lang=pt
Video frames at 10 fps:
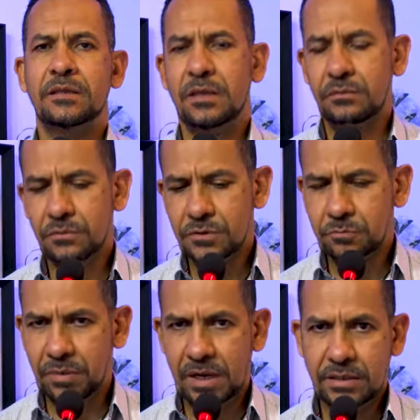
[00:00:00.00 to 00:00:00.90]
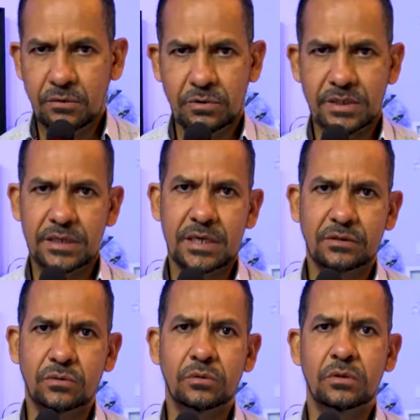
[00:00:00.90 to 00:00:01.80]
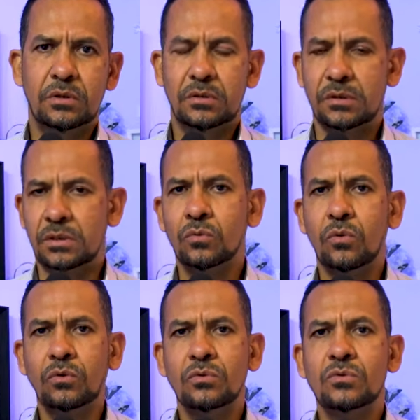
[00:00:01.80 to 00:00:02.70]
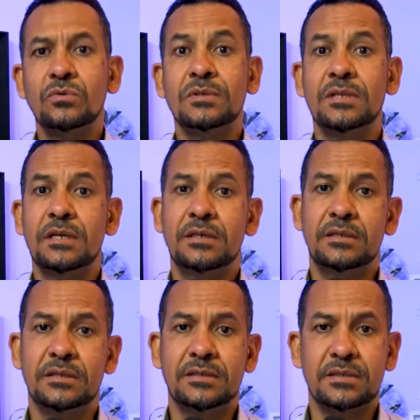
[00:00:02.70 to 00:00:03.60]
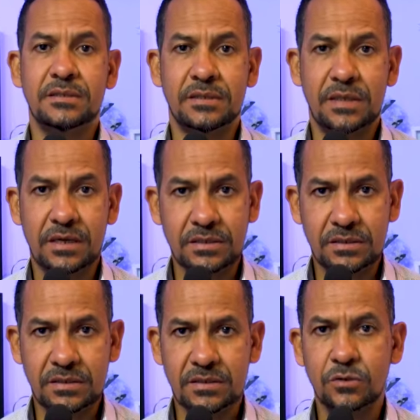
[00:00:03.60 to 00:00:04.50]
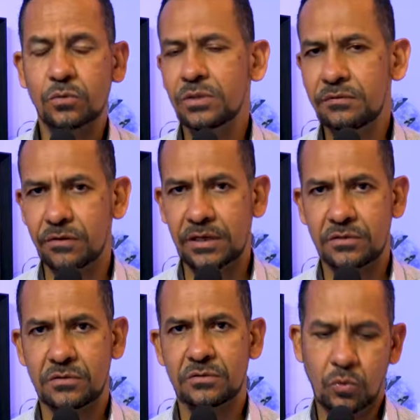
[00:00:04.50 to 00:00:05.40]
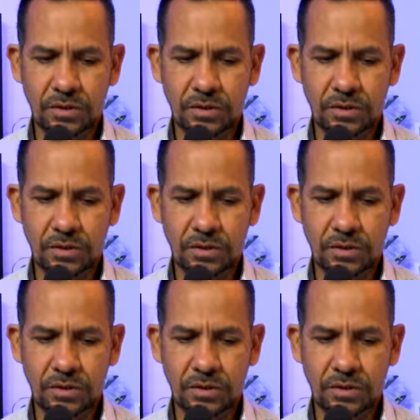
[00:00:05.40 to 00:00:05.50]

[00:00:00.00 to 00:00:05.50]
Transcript: Deus Pai é o Criador de todos os seres existentes no universo.